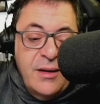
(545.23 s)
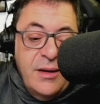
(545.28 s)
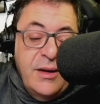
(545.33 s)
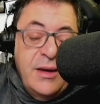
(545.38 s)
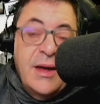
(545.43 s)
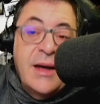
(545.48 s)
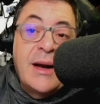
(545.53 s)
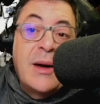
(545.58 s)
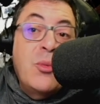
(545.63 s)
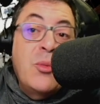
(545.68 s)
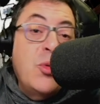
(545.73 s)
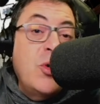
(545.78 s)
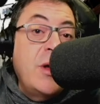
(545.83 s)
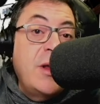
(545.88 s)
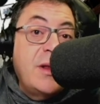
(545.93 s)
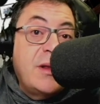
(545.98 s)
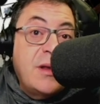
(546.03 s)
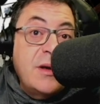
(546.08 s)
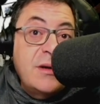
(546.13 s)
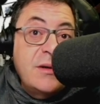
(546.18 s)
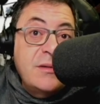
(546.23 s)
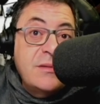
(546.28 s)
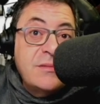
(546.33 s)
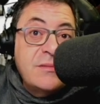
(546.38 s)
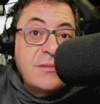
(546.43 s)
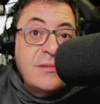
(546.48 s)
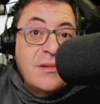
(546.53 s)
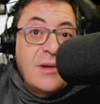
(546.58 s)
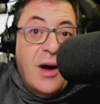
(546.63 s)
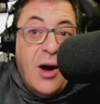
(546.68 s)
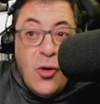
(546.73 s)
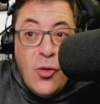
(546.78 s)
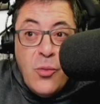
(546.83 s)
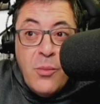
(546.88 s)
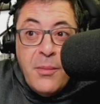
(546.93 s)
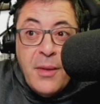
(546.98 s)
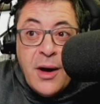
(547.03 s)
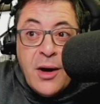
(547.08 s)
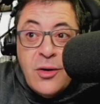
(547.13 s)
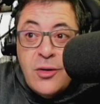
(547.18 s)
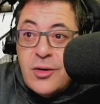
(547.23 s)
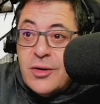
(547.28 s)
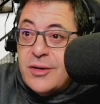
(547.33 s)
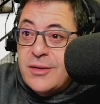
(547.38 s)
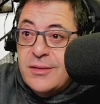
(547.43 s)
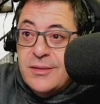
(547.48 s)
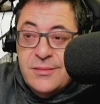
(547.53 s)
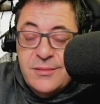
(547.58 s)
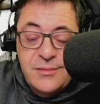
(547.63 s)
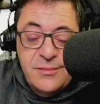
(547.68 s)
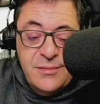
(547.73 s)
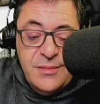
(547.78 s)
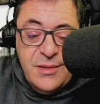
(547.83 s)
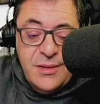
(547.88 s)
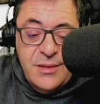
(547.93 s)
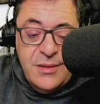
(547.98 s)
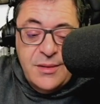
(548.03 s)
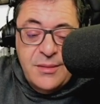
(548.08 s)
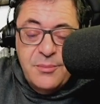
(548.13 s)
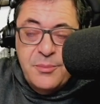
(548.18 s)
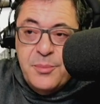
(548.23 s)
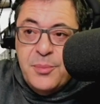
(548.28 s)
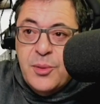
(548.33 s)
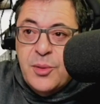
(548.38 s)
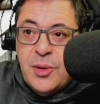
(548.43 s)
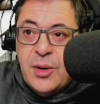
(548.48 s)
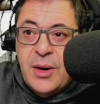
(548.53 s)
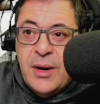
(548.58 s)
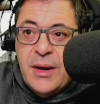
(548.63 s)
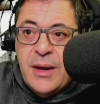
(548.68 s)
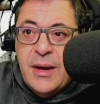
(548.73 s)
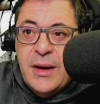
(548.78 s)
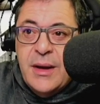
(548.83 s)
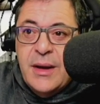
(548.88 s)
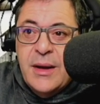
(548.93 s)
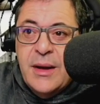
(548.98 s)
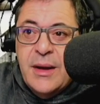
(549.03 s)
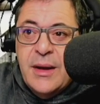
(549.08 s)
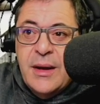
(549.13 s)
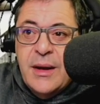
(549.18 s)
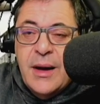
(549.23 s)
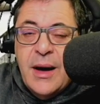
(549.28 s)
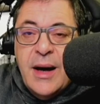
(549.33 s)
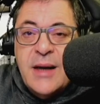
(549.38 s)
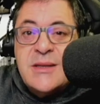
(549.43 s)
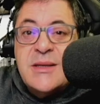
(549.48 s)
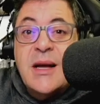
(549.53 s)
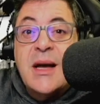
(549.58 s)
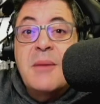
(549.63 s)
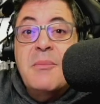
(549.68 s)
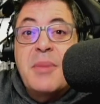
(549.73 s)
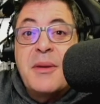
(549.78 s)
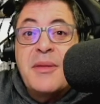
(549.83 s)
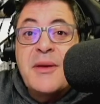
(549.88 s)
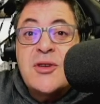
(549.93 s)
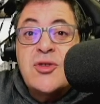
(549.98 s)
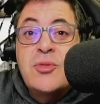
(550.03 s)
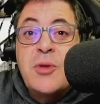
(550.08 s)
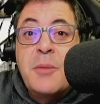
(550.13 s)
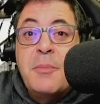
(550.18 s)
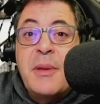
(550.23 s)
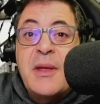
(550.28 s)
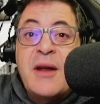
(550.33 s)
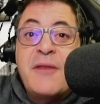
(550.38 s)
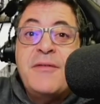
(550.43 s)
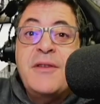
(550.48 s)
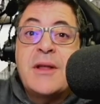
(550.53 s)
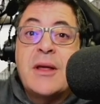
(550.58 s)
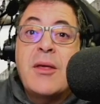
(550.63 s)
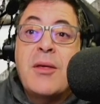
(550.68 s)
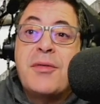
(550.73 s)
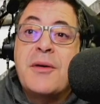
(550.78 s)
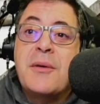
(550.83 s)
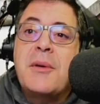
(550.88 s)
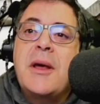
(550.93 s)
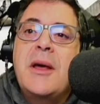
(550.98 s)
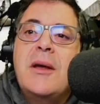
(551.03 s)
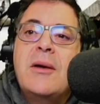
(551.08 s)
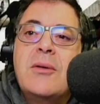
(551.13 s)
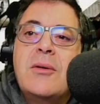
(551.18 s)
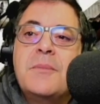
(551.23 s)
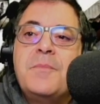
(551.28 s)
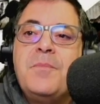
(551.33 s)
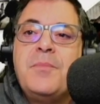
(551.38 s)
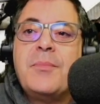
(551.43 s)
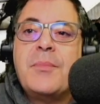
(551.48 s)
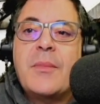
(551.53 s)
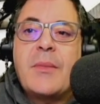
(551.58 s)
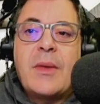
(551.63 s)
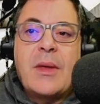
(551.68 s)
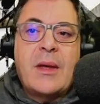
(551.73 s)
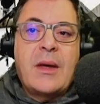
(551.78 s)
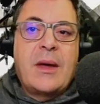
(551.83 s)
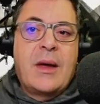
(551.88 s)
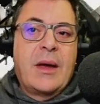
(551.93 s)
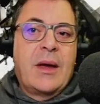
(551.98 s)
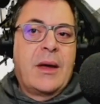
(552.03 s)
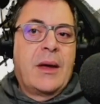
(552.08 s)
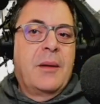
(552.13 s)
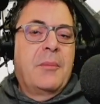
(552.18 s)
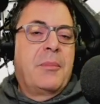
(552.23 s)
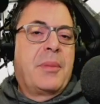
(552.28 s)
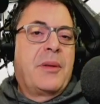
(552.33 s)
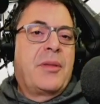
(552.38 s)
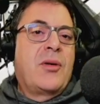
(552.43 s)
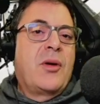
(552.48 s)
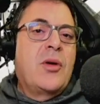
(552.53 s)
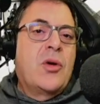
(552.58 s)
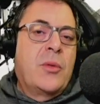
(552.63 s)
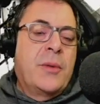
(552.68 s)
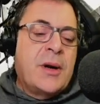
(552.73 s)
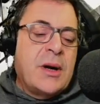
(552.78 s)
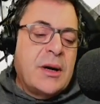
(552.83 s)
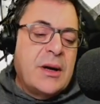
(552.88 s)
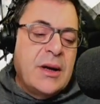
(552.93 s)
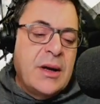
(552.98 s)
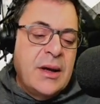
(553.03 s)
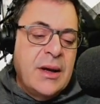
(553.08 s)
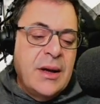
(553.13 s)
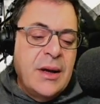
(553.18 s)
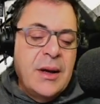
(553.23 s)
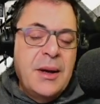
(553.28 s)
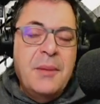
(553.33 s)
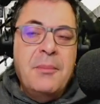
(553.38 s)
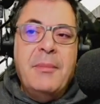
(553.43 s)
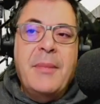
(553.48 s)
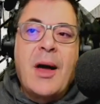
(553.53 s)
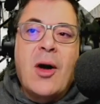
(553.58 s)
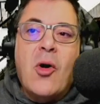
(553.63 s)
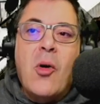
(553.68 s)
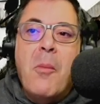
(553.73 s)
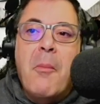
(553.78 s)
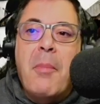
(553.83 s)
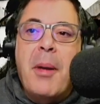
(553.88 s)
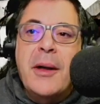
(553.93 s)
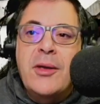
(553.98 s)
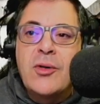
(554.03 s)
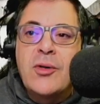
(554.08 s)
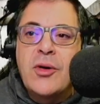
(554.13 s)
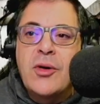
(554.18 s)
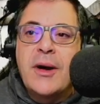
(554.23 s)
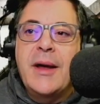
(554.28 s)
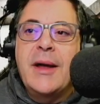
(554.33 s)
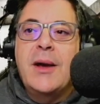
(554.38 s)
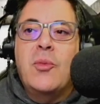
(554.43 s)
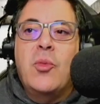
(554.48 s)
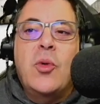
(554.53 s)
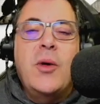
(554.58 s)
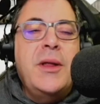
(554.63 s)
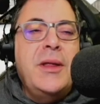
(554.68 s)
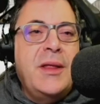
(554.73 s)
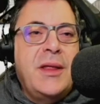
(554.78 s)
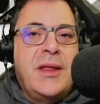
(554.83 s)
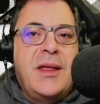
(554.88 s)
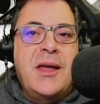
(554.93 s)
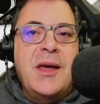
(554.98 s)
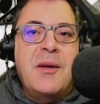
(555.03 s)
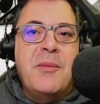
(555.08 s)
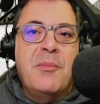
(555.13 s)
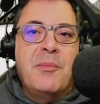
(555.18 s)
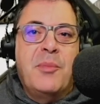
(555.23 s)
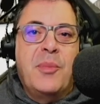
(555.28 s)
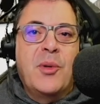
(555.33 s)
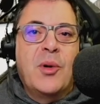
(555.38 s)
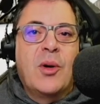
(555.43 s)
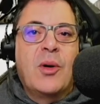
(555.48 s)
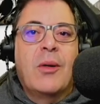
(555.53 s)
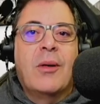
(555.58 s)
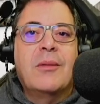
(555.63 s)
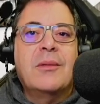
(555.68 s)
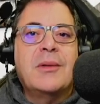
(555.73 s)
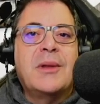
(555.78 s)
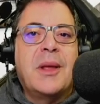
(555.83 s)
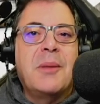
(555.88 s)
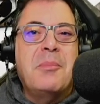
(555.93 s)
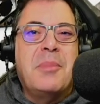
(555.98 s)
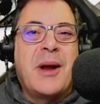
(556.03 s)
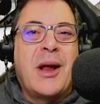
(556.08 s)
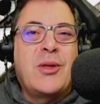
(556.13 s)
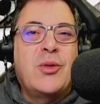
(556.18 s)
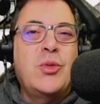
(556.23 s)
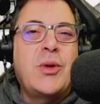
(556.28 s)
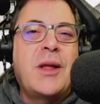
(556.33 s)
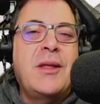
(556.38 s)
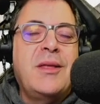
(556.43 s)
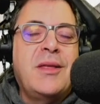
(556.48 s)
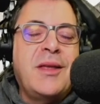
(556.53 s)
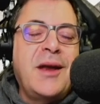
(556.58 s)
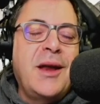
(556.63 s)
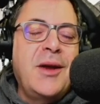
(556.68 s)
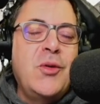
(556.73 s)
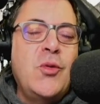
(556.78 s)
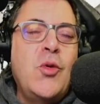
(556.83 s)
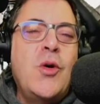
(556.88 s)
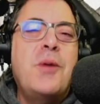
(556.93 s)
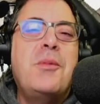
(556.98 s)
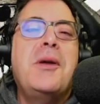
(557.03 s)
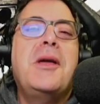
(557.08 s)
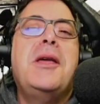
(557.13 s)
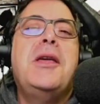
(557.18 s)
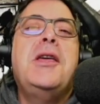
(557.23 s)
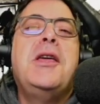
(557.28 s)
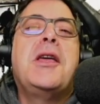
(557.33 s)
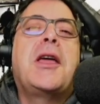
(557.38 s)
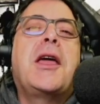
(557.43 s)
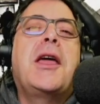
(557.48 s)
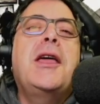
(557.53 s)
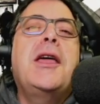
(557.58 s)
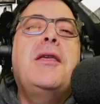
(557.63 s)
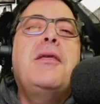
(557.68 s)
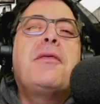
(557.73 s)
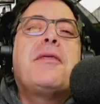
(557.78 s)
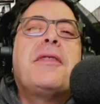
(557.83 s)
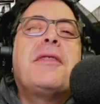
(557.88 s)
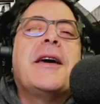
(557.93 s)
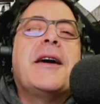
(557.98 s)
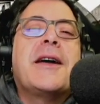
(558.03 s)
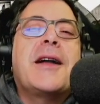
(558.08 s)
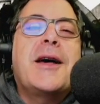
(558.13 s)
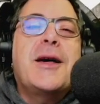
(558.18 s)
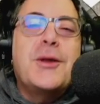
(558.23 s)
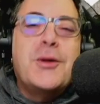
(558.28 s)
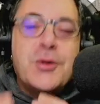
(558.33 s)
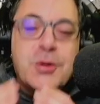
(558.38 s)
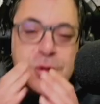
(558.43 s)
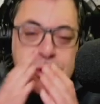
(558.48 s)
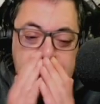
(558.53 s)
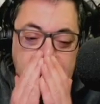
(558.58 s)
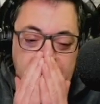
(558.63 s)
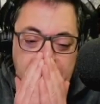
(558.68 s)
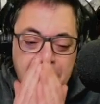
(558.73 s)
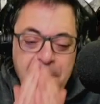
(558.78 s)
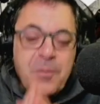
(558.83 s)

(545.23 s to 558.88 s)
Y a la vuelta, aún mejor porque hasta que empecé a subir Pedrafita de febrero, que empezó a llover, me acompañó el buen tiempo, temperatura entre 9 y 15 grados.